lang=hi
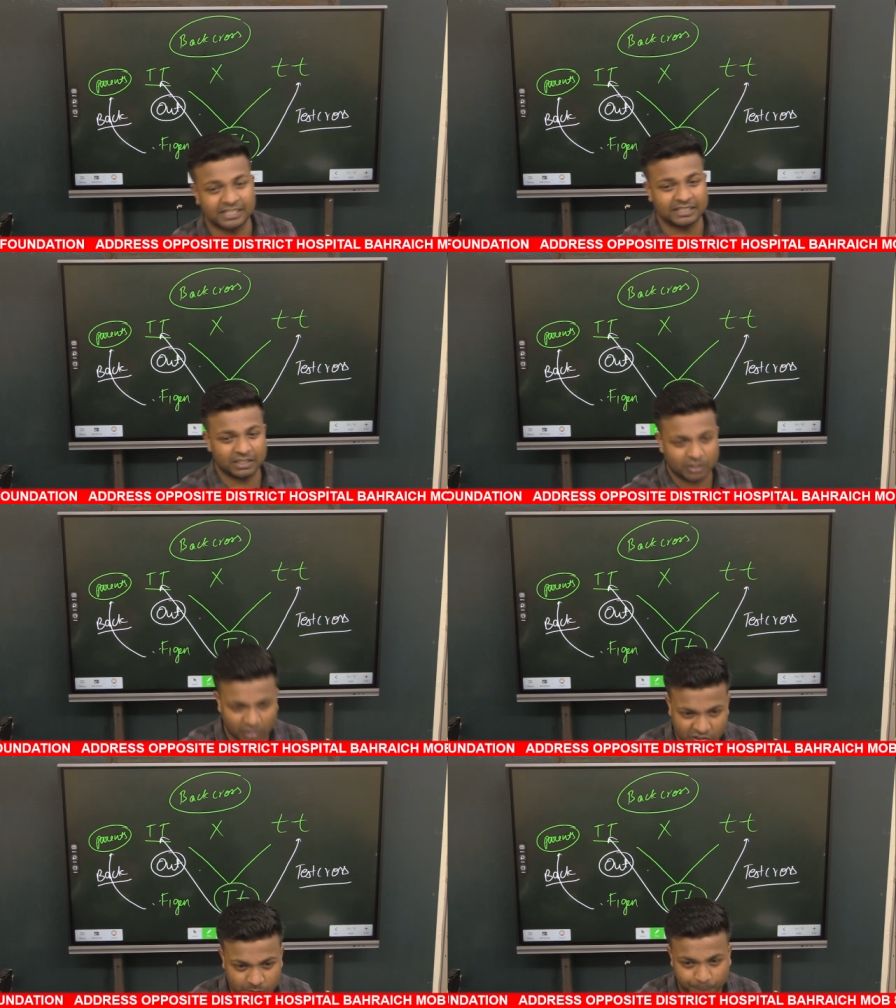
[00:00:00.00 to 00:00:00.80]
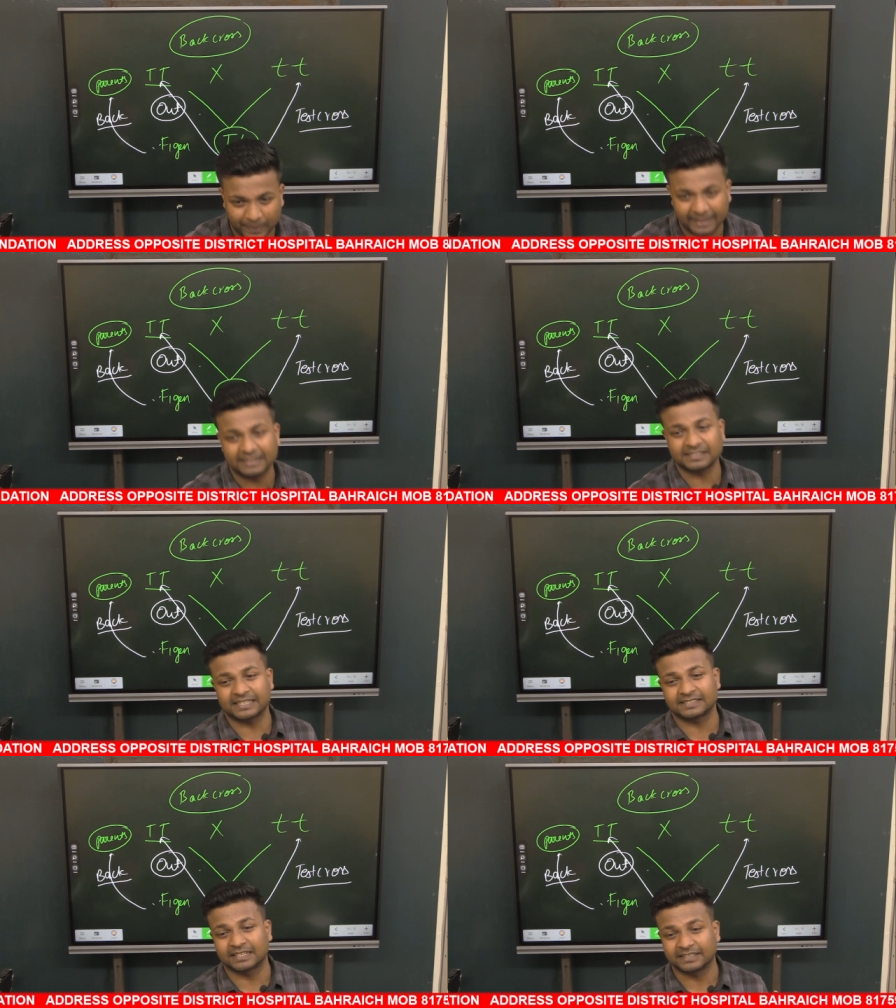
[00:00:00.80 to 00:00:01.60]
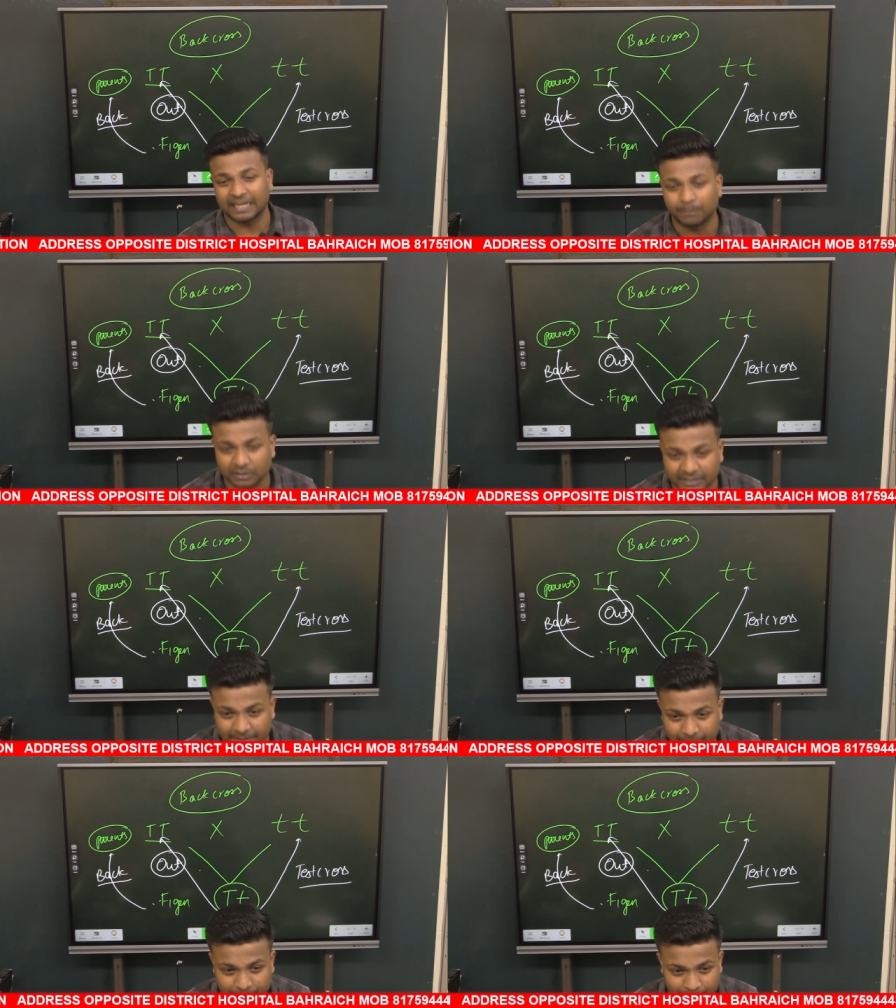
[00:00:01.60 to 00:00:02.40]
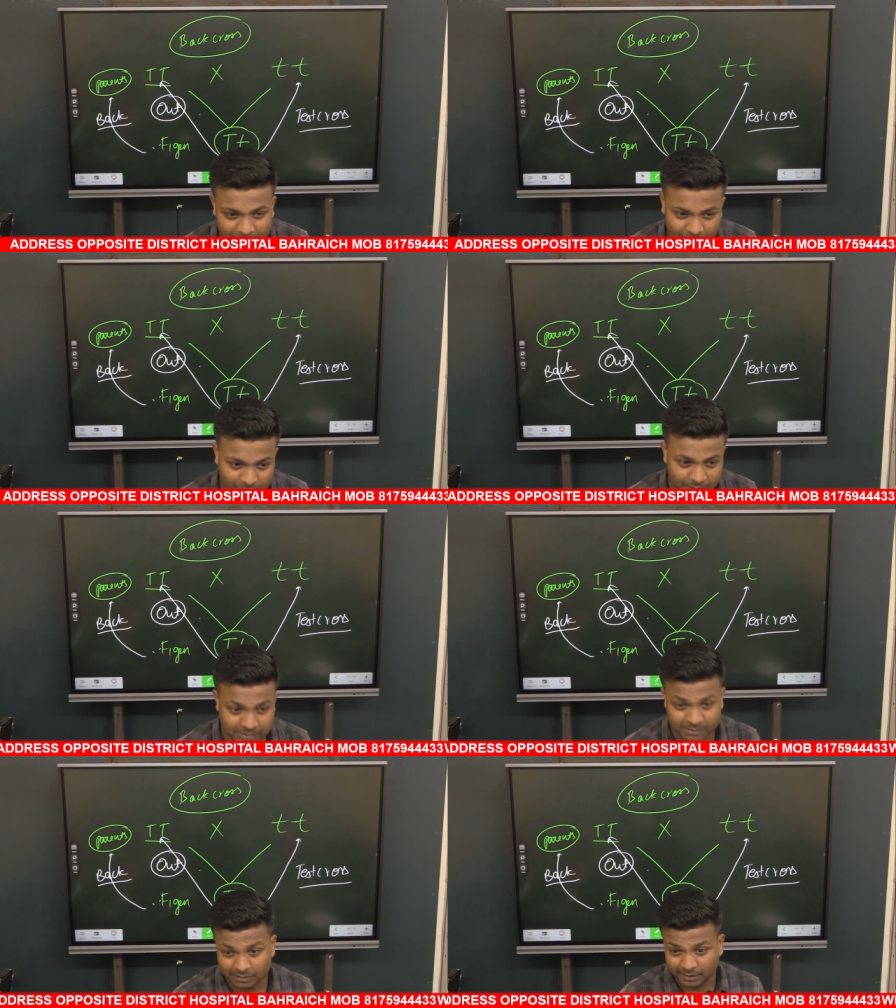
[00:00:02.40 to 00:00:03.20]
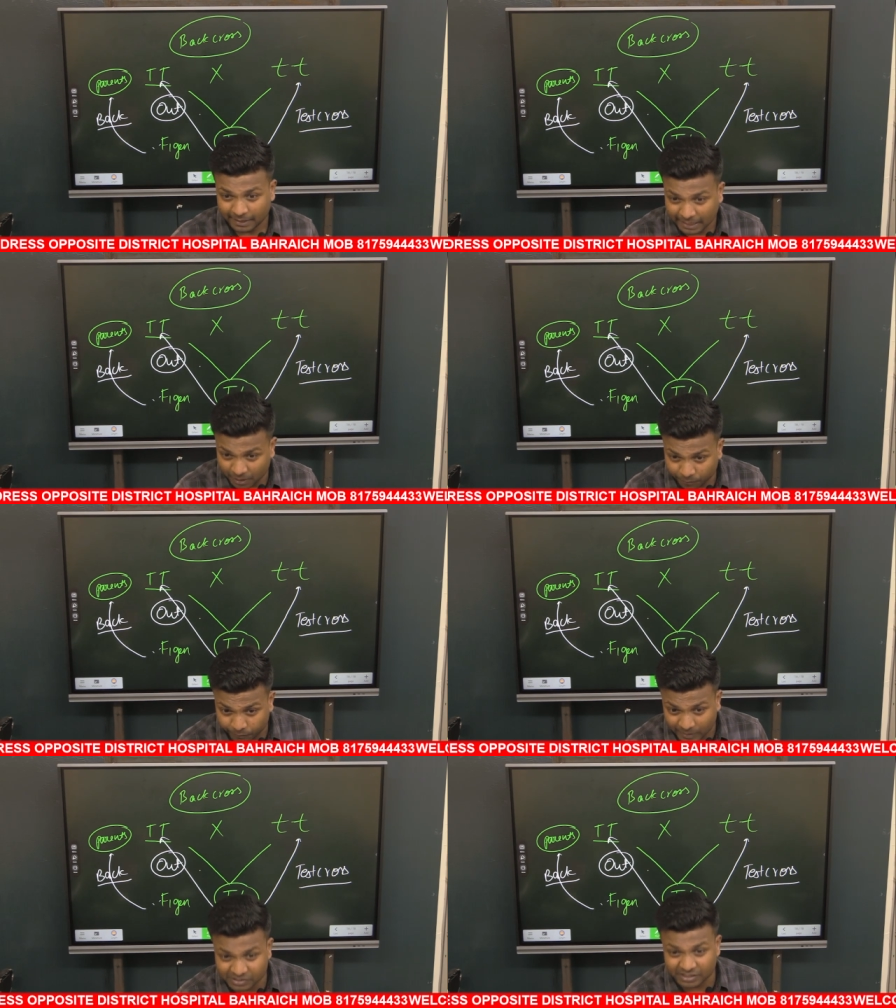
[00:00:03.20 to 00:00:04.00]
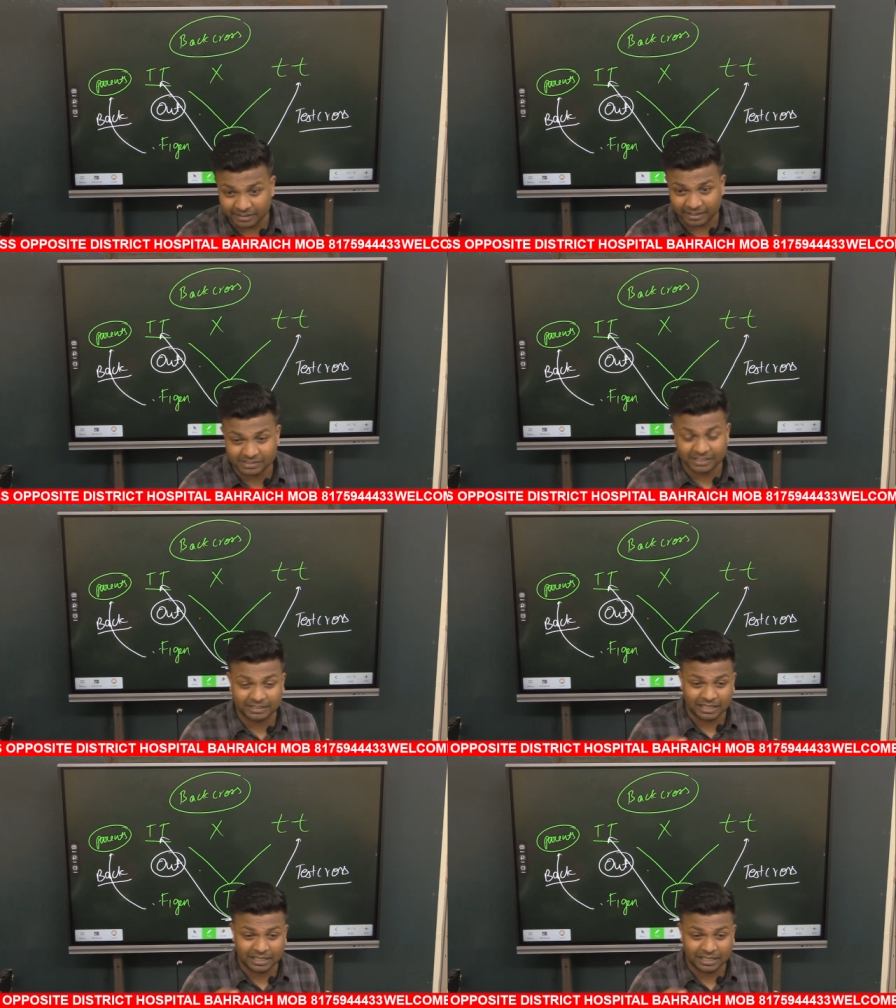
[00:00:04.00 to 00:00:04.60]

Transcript: का क्रॉस पेरेंट्स के साथ क्या बोलते हैं F1 जनरेशन का